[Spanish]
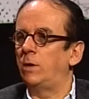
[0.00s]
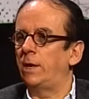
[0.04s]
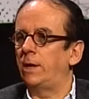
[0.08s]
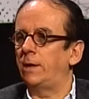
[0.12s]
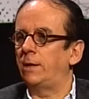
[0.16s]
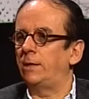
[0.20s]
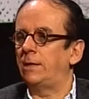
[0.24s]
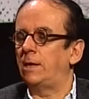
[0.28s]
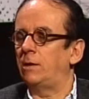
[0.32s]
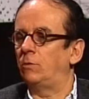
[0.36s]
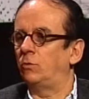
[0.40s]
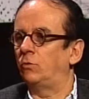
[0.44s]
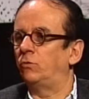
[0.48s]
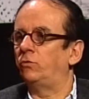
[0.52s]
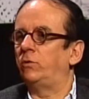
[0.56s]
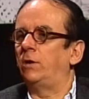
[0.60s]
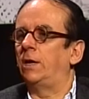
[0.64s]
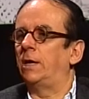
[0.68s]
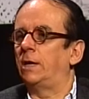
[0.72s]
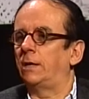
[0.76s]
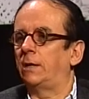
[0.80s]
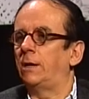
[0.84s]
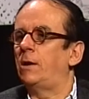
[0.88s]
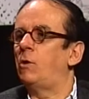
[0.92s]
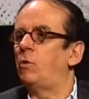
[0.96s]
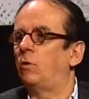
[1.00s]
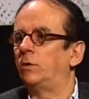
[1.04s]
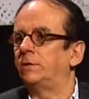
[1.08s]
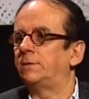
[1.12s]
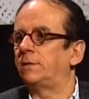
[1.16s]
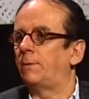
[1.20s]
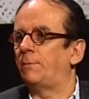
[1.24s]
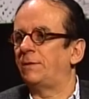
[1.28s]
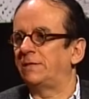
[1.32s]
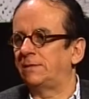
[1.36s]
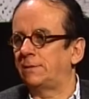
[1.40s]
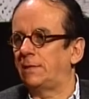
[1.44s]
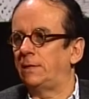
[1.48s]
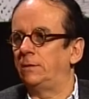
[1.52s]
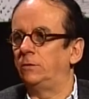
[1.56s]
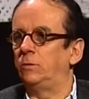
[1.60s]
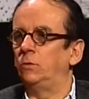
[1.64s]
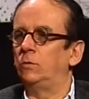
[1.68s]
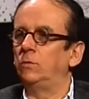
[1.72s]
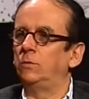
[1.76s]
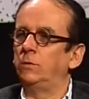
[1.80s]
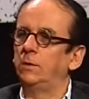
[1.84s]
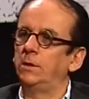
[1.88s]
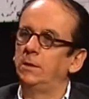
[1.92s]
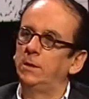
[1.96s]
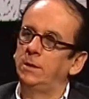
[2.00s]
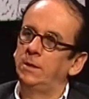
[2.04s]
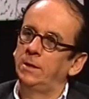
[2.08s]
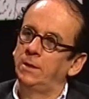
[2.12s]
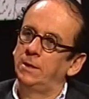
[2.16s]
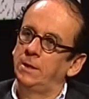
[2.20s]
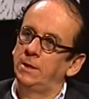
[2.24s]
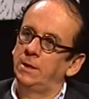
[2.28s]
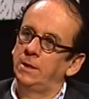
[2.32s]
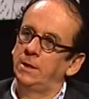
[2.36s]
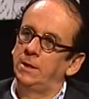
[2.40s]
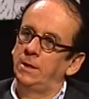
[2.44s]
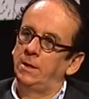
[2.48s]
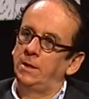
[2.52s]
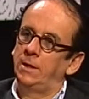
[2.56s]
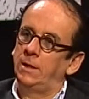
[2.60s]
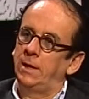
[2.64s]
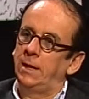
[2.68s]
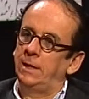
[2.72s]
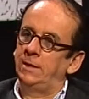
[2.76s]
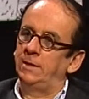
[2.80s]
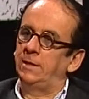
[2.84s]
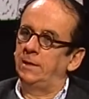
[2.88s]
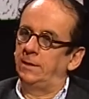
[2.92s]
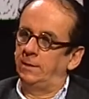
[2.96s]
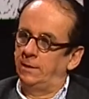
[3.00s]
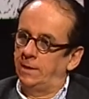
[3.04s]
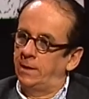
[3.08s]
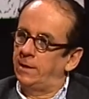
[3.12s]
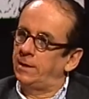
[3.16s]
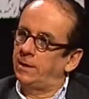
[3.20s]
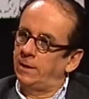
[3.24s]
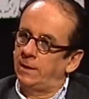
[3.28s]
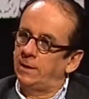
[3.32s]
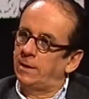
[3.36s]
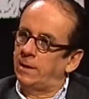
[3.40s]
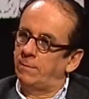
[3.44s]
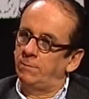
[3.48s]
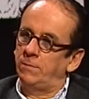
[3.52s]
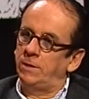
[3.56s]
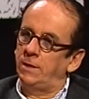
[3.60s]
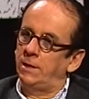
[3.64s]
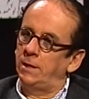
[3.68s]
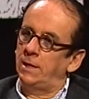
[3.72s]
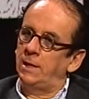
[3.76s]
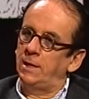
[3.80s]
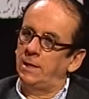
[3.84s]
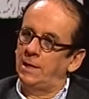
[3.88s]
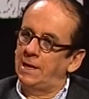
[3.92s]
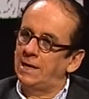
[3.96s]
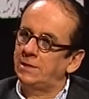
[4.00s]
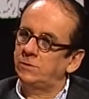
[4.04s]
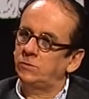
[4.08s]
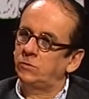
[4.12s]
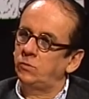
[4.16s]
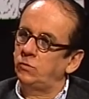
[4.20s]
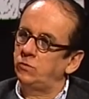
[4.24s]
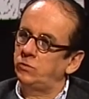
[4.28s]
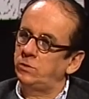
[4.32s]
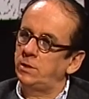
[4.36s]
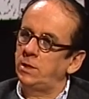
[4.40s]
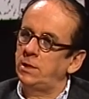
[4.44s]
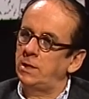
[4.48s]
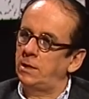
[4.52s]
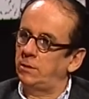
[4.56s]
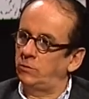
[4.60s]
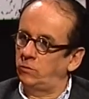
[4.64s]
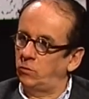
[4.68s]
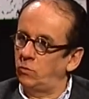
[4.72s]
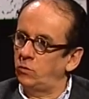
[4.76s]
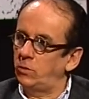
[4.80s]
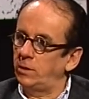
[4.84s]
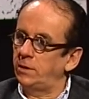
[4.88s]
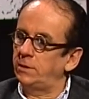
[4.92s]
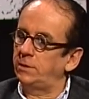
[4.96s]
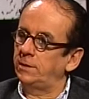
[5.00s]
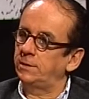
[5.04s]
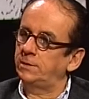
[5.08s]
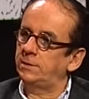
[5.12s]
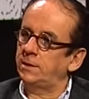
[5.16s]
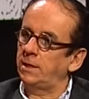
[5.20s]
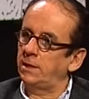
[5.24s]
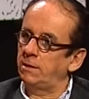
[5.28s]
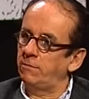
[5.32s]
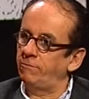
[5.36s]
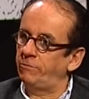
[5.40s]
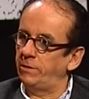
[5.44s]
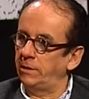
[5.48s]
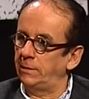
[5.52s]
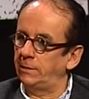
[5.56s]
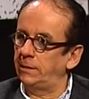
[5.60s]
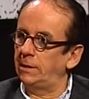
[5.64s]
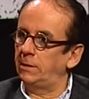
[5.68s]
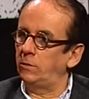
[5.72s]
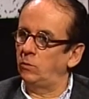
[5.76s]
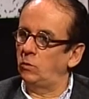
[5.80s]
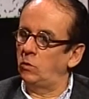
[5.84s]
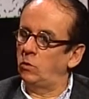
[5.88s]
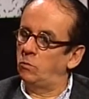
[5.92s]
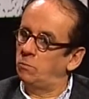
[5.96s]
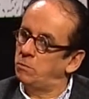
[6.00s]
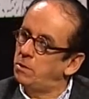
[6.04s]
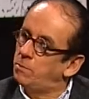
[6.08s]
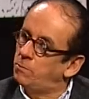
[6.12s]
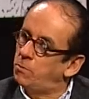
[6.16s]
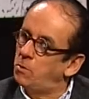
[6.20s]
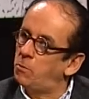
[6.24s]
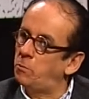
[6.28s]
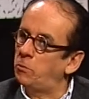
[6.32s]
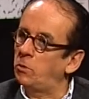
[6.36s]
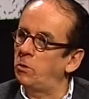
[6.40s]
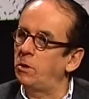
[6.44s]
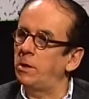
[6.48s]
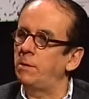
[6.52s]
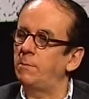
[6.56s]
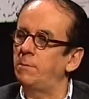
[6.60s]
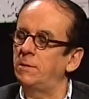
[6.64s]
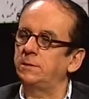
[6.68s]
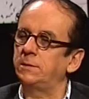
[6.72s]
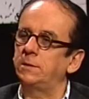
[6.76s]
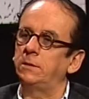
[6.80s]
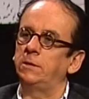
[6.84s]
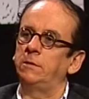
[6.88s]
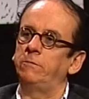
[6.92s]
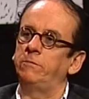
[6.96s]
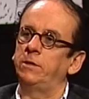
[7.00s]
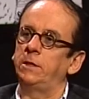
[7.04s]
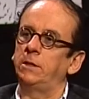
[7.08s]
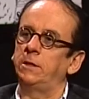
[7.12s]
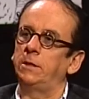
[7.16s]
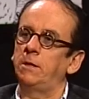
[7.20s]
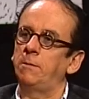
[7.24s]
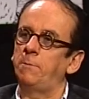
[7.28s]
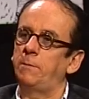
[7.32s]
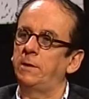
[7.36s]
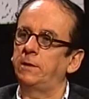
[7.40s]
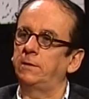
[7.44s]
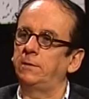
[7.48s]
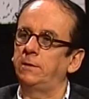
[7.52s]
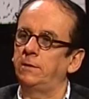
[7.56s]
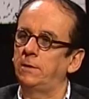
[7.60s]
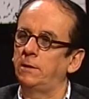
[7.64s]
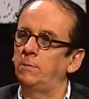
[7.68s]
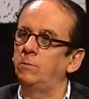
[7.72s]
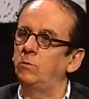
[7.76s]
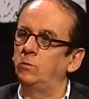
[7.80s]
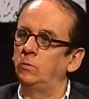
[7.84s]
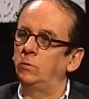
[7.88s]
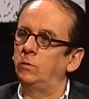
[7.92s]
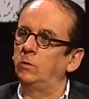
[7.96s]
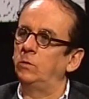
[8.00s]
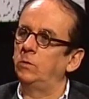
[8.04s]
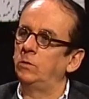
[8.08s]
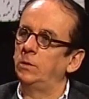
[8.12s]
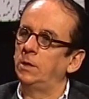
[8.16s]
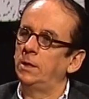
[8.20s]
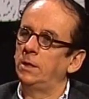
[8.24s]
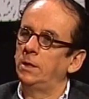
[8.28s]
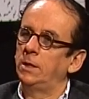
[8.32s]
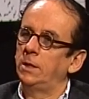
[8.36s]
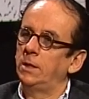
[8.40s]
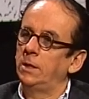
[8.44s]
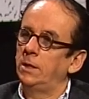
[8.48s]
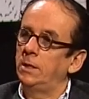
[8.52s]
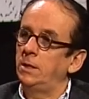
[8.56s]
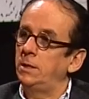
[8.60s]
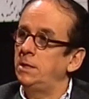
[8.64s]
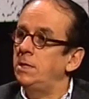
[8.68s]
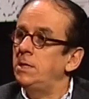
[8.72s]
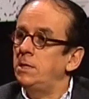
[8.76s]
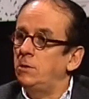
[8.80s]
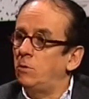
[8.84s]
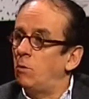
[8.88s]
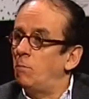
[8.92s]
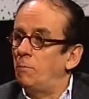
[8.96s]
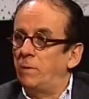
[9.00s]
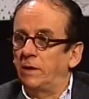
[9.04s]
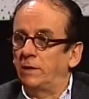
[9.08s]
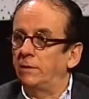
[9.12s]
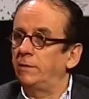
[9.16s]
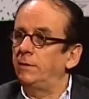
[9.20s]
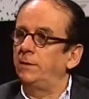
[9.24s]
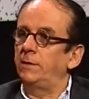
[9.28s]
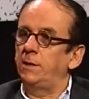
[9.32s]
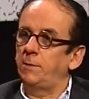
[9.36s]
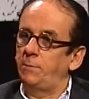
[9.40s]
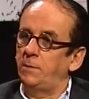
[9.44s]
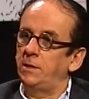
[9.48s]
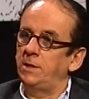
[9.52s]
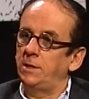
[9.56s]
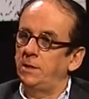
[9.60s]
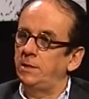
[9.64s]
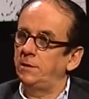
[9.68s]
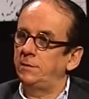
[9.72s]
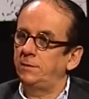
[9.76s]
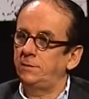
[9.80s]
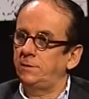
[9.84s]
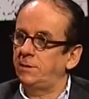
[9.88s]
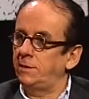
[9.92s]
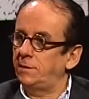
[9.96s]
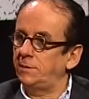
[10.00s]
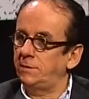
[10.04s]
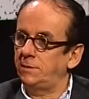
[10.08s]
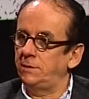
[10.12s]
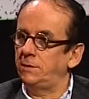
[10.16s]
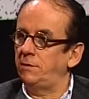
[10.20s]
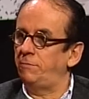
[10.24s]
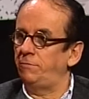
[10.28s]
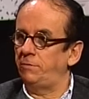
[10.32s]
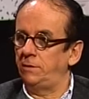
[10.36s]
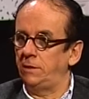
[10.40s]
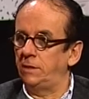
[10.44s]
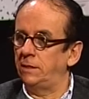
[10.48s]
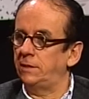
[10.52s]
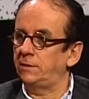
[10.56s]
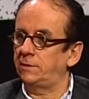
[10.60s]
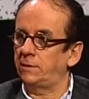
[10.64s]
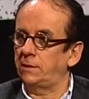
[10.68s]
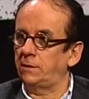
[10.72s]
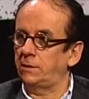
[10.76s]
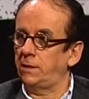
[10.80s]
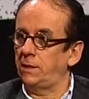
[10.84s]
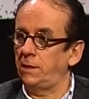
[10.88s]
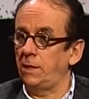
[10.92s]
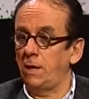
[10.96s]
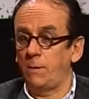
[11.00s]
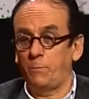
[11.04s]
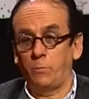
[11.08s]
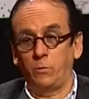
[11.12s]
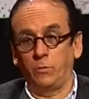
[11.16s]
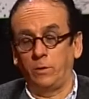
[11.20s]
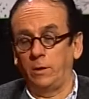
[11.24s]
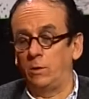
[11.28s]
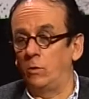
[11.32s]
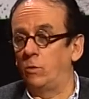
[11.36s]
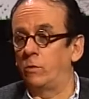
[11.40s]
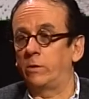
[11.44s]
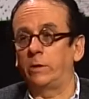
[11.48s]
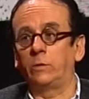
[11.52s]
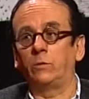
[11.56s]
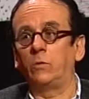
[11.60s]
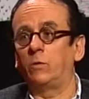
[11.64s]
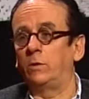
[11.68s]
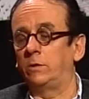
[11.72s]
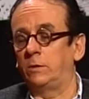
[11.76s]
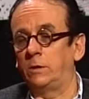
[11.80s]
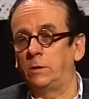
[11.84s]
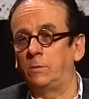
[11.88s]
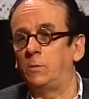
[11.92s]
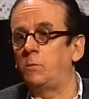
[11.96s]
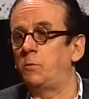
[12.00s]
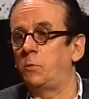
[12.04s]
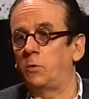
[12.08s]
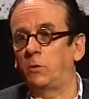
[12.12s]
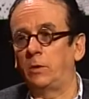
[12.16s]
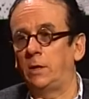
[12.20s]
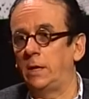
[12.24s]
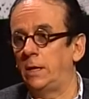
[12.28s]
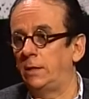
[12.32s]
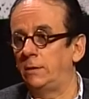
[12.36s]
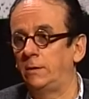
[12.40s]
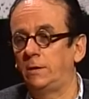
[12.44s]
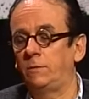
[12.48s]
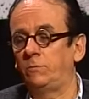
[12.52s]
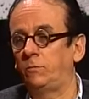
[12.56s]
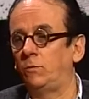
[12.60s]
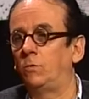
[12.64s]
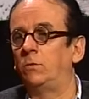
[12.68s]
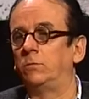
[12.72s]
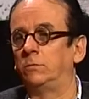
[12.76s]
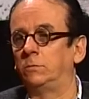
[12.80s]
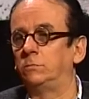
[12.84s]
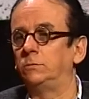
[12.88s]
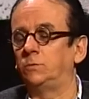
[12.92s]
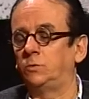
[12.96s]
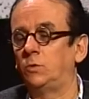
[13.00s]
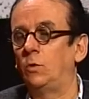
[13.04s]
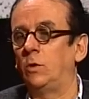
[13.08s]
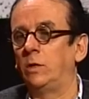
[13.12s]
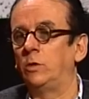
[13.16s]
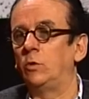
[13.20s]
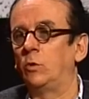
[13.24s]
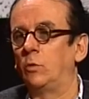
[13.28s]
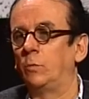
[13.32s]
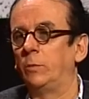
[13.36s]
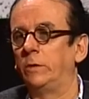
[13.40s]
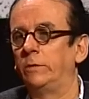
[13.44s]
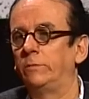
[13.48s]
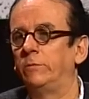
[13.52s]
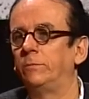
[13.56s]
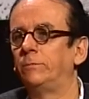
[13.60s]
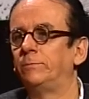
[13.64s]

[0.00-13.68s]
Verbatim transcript: a diagnosticar qué es lo que está pasando, a entender que también hay lazos y hay actores que están enfrentando los mismos problemas en diferentes partes del mundo y compartir experiencias y definir estrategias porque los retos que tenemos por delante son, son enormes